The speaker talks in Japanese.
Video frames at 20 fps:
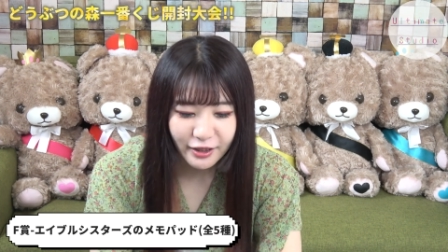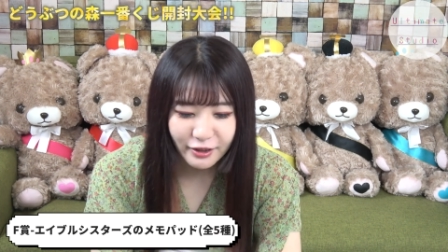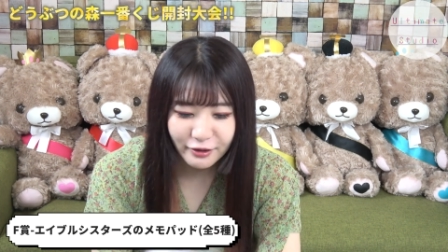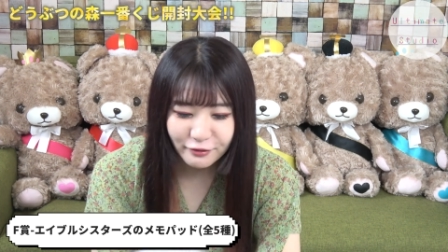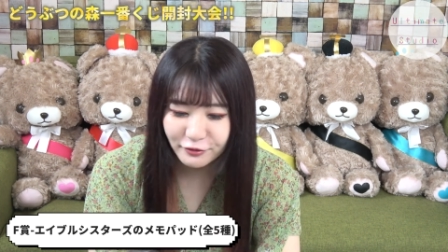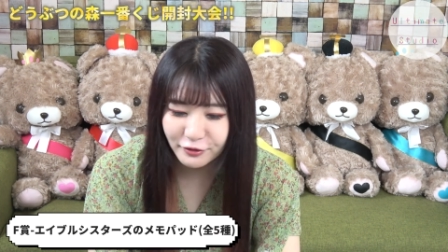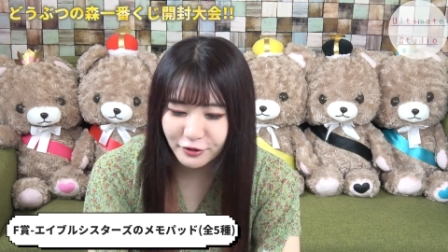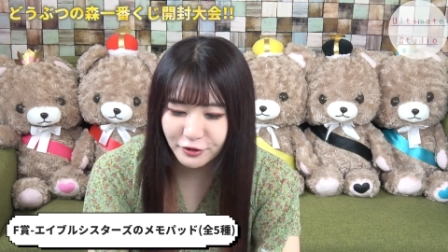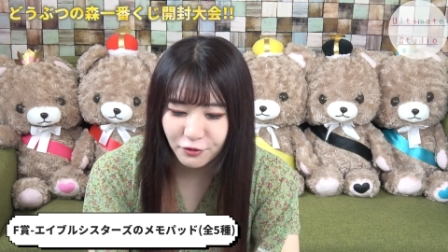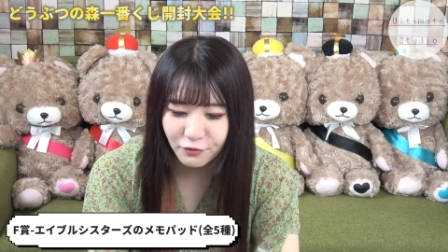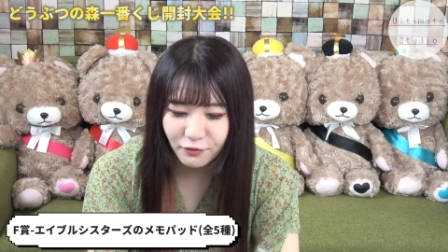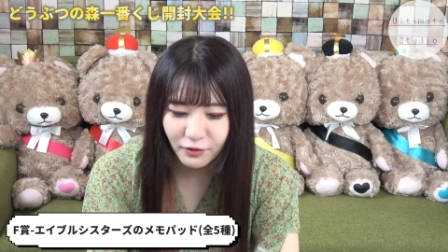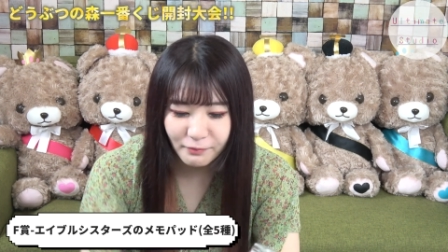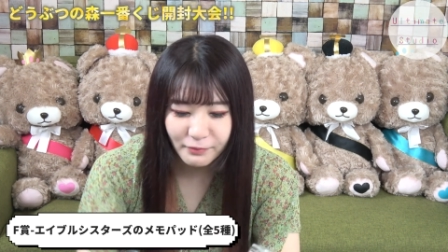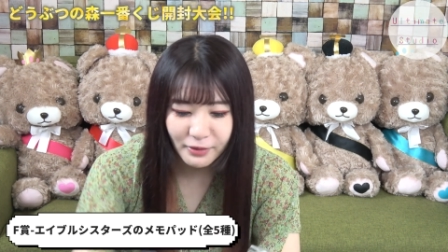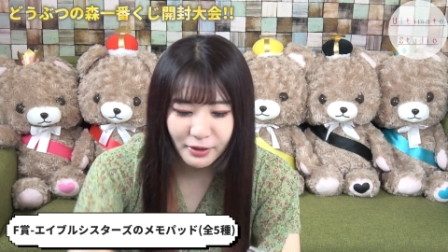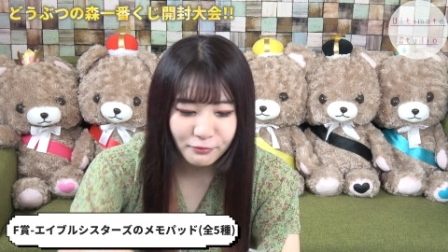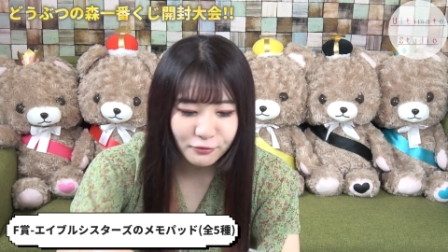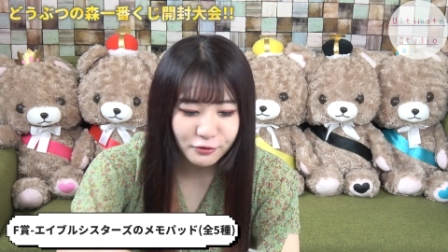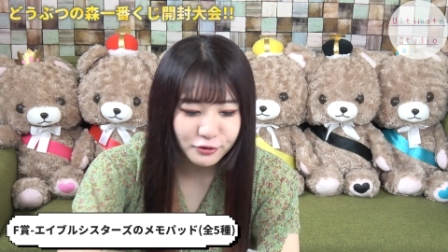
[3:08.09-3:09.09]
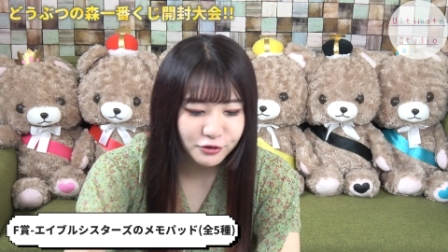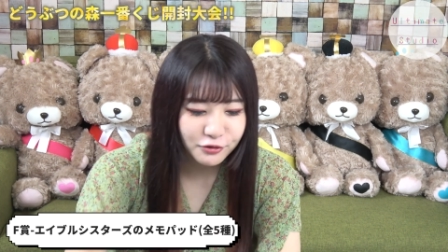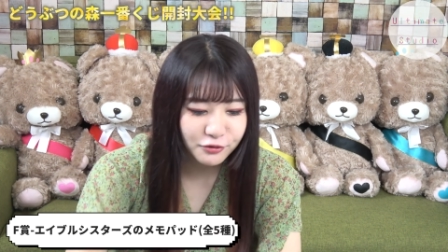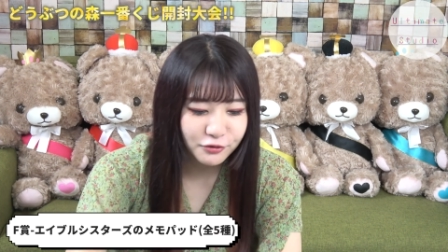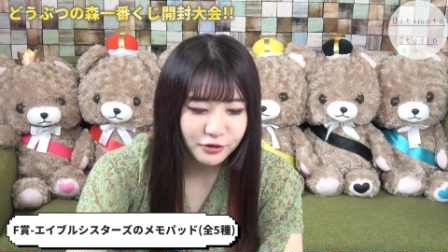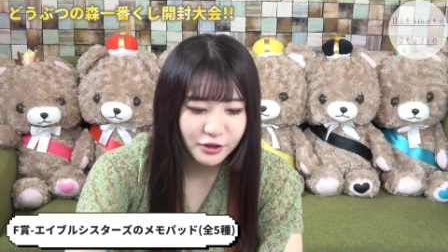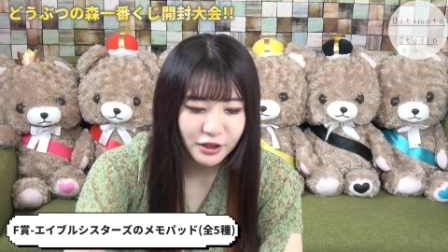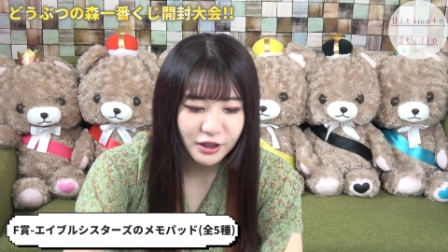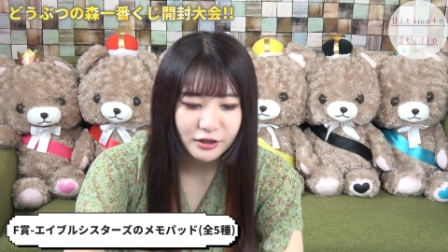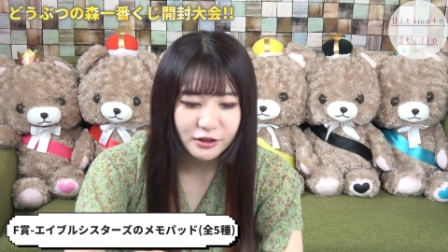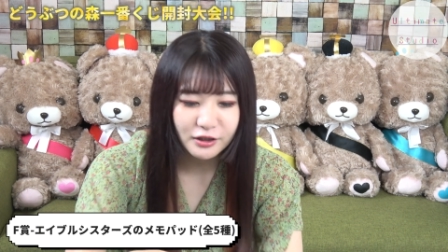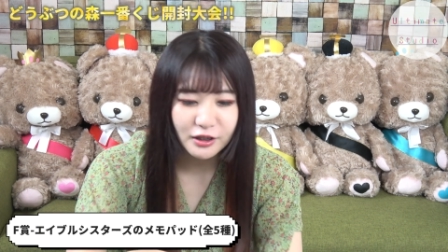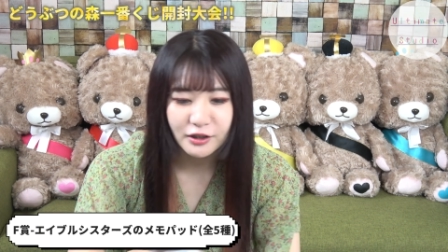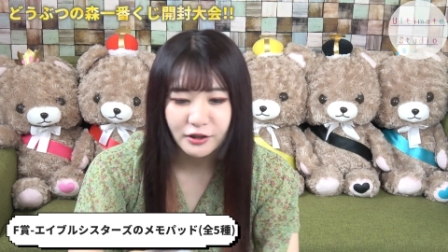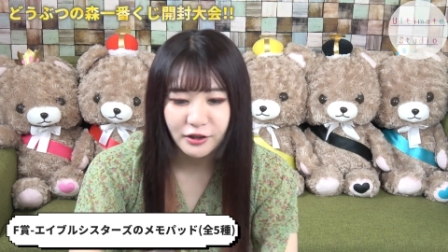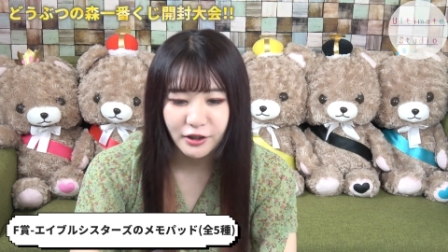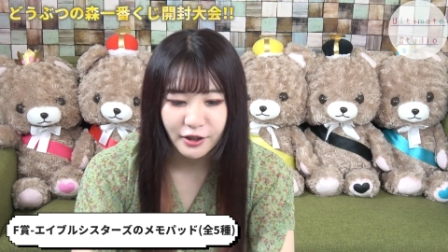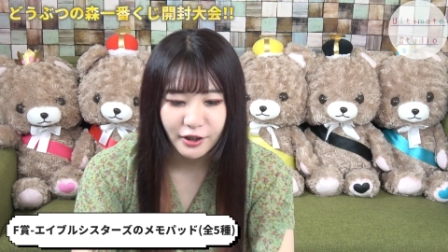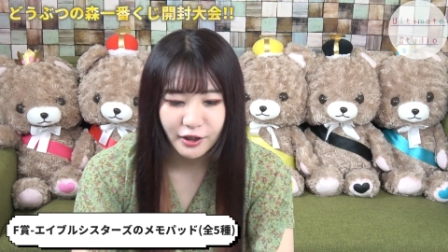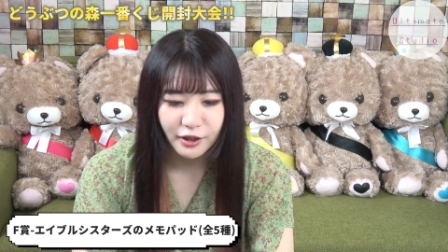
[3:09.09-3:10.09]
F 賞はメモ帳だった
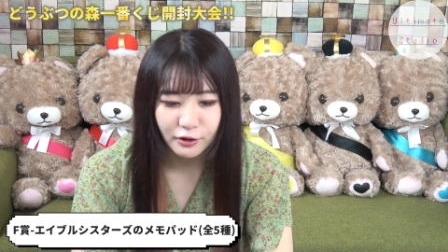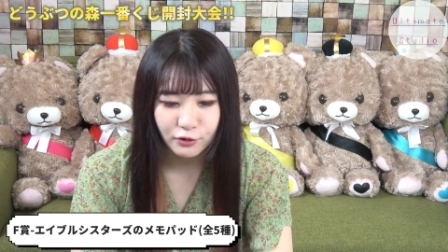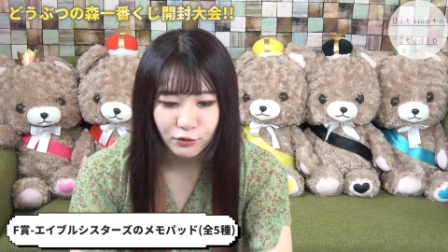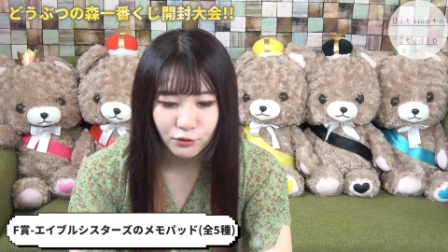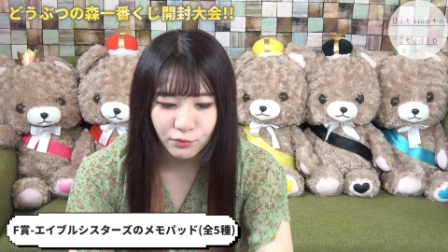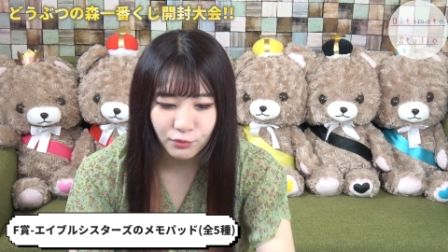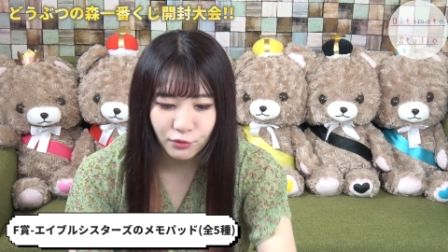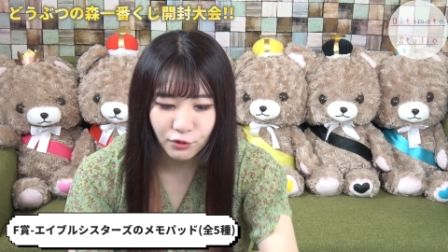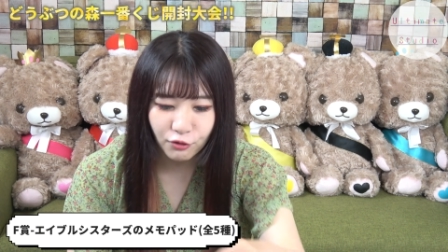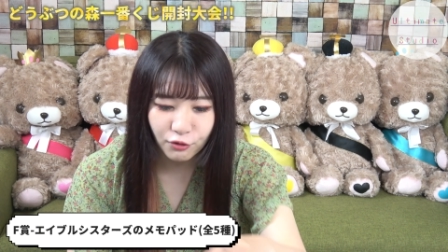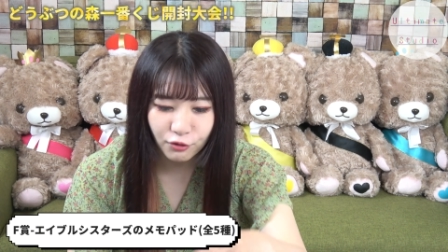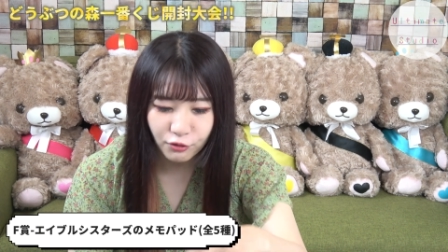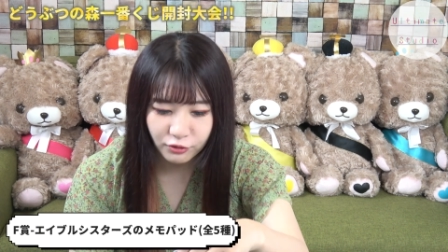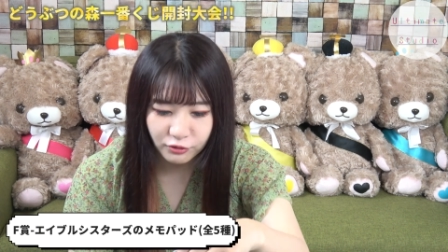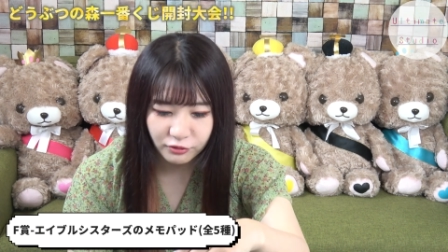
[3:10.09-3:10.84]
んだけれども